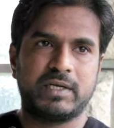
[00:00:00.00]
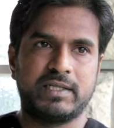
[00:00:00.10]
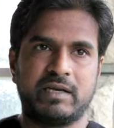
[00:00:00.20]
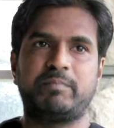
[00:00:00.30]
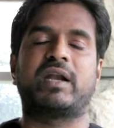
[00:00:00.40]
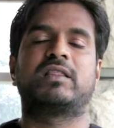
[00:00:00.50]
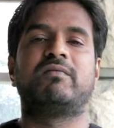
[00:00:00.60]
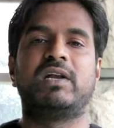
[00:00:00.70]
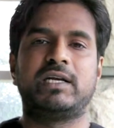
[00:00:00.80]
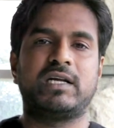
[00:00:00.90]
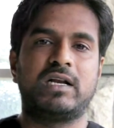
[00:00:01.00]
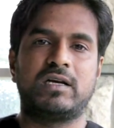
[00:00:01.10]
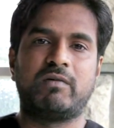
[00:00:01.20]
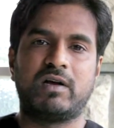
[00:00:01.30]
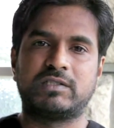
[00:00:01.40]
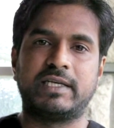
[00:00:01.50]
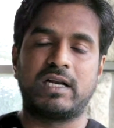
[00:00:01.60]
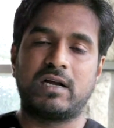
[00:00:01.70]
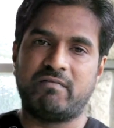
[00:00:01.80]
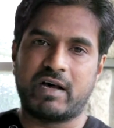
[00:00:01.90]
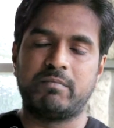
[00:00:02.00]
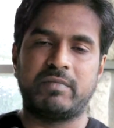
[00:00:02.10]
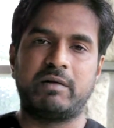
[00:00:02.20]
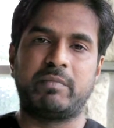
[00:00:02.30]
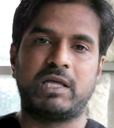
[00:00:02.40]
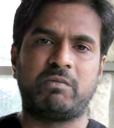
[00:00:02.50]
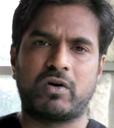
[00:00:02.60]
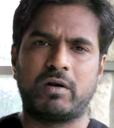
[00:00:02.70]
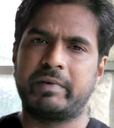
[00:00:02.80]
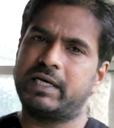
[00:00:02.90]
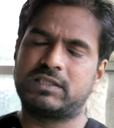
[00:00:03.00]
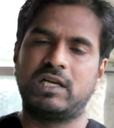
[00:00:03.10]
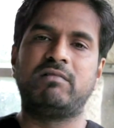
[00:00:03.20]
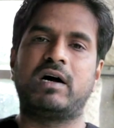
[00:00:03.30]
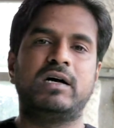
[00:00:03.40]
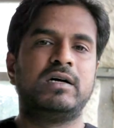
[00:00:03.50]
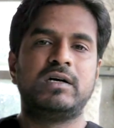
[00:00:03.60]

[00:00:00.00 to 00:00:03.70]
இதை படத்தை வெளியிட்டால் இவ்வளவு சிக்கல்கள் வரும் என்பதையும் அவர்கள் மிக தெளிவாக